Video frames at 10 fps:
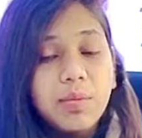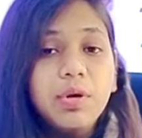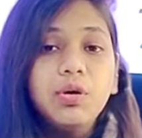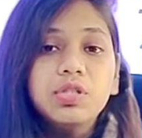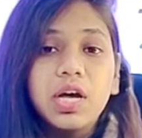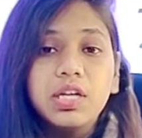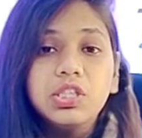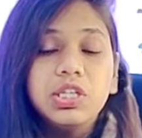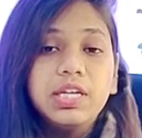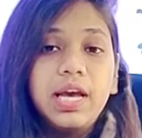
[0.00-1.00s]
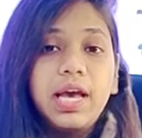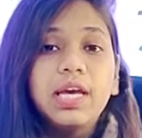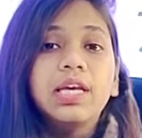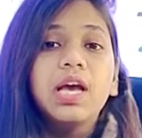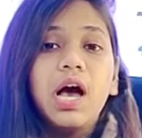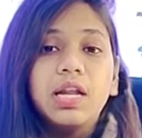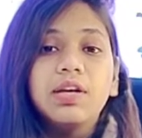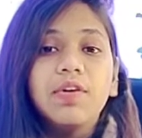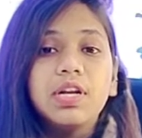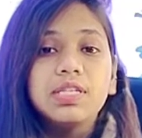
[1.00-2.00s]
ये भी गुजारिश की है कि
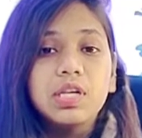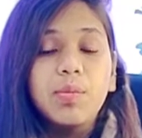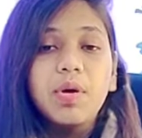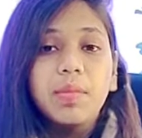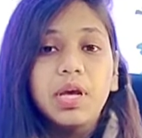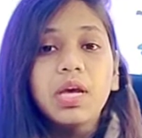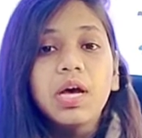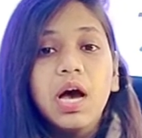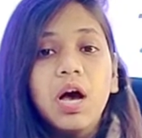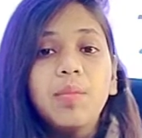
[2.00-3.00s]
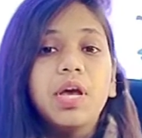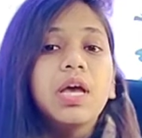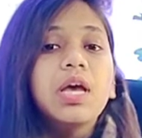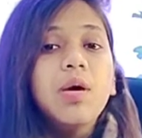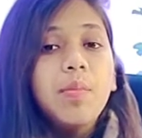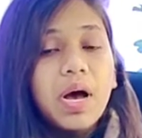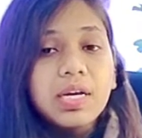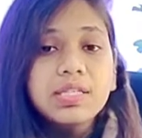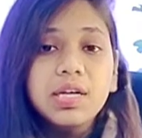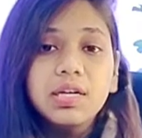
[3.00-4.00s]
आने वाले समय में हमें
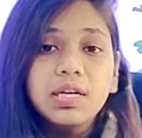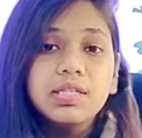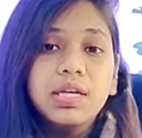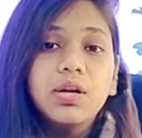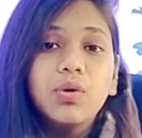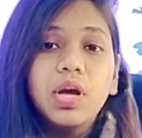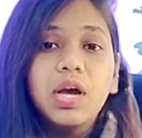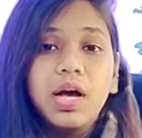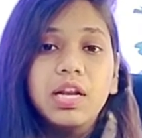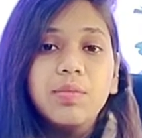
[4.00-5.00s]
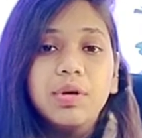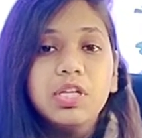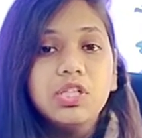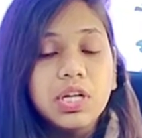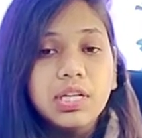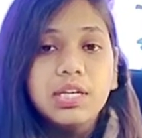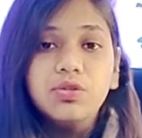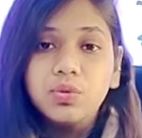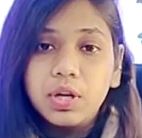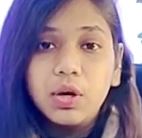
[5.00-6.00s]
पाकिस्तान के सिंगरों के गाने भी जल्द
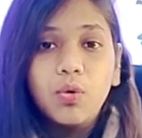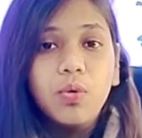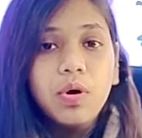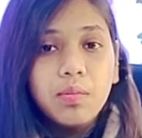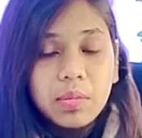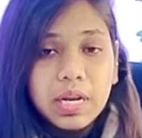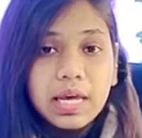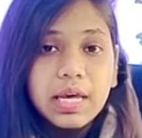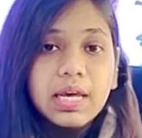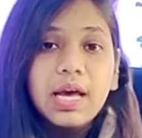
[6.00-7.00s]
ही सुनने को मिले